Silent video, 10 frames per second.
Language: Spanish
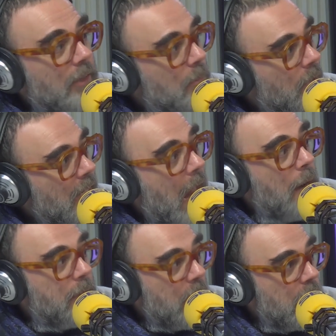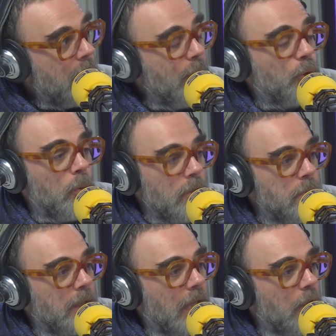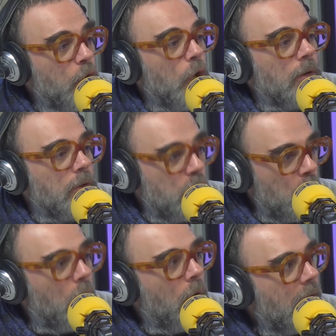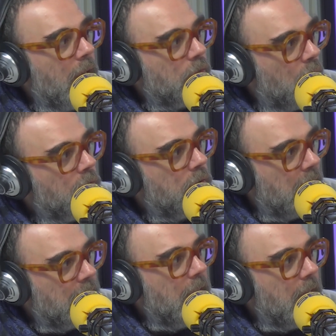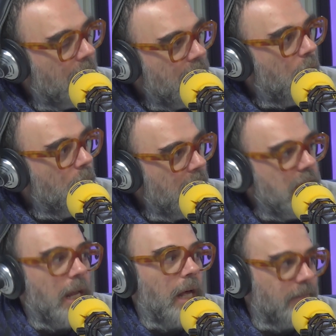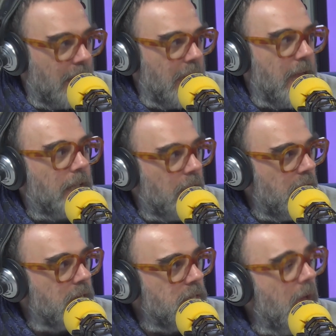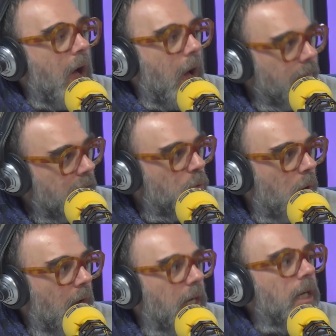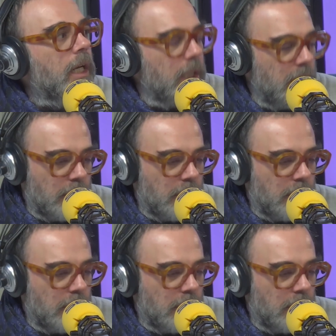de Morir, al principio tú como espectador no eras consciente de que había comedia hasta que ya te hacías habitual y